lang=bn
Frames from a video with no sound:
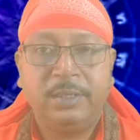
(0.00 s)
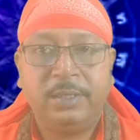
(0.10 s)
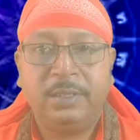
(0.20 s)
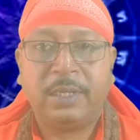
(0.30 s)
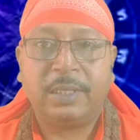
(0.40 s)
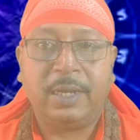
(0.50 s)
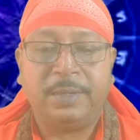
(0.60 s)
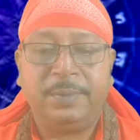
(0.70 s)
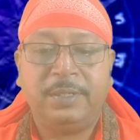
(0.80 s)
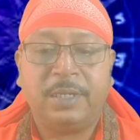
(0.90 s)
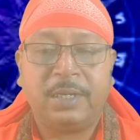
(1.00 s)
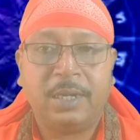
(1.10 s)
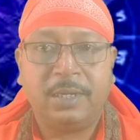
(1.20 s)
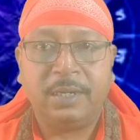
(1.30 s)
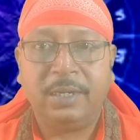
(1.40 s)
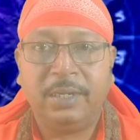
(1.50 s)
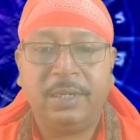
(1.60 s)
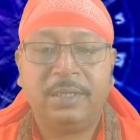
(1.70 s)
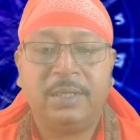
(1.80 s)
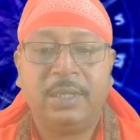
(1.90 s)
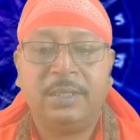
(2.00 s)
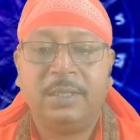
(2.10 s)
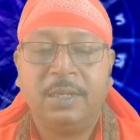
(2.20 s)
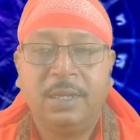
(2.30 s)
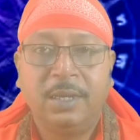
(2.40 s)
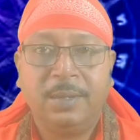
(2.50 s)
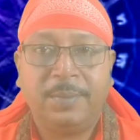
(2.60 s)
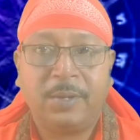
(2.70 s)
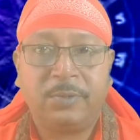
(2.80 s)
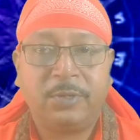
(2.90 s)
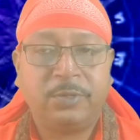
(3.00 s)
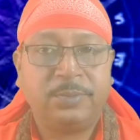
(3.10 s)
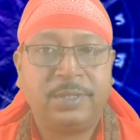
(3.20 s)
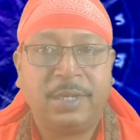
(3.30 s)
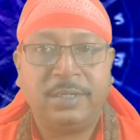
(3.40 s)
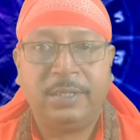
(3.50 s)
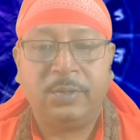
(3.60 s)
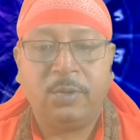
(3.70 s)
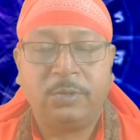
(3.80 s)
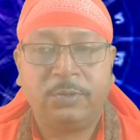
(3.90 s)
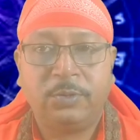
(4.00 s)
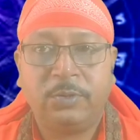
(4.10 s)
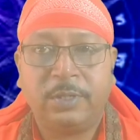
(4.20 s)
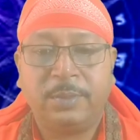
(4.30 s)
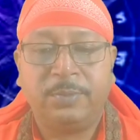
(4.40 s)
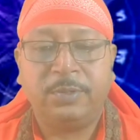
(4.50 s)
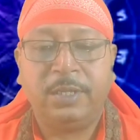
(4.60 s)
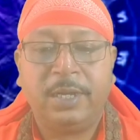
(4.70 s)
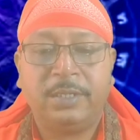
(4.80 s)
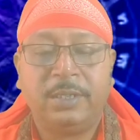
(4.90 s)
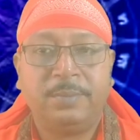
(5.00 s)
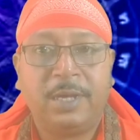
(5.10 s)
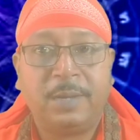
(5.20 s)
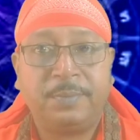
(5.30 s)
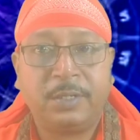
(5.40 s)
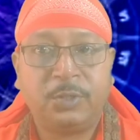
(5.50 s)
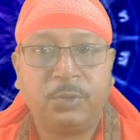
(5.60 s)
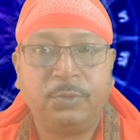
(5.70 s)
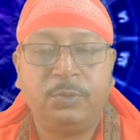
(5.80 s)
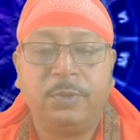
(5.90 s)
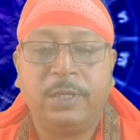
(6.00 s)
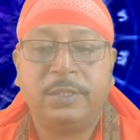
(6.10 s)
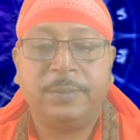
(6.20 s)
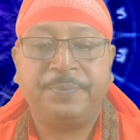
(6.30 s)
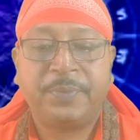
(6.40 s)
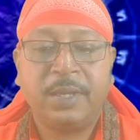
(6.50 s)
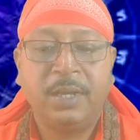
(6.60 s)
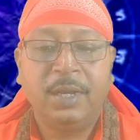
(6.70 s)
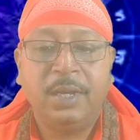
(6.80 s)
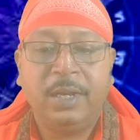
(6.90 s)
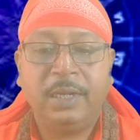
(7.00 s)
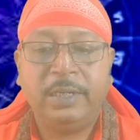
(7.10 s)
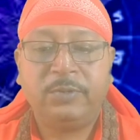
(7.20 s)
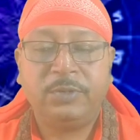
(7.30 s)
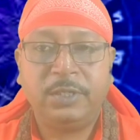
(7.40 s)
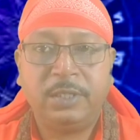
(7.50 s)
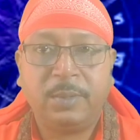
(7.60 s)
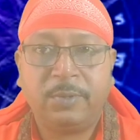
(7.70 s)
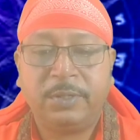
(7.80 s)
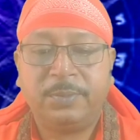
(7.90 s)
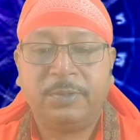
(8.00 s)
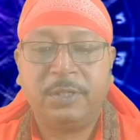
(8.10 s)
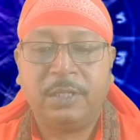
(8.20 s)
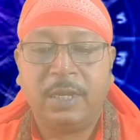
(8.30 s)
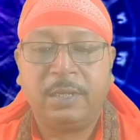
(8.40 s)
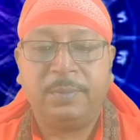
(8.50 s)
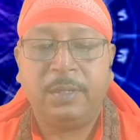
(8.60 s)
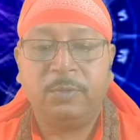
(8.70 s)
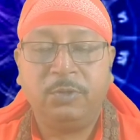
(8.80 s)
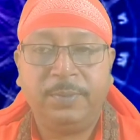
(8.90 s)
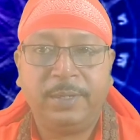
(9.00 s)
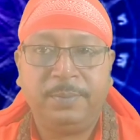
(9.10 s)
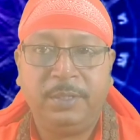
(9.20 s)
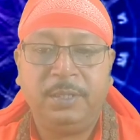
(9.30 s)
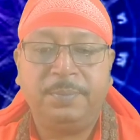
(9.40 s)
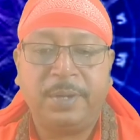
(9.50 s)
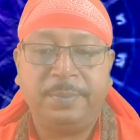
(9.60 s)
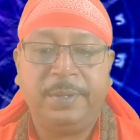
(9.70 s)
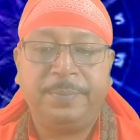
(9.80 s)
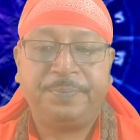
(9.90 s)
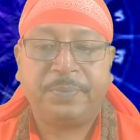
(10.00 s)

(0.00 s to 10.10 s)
চিন্তা থাকবে যারা ঋণ নিয়েছেন বা কোনো রকম শারীরিক অসুস্থতার মধ্যে আছেন বা আপনার শত্রু আছে এই নিয়ে একটু চিন্তা মনের মধ্যে থাকবে উদ্বেগ বৃদ্ধি পাবে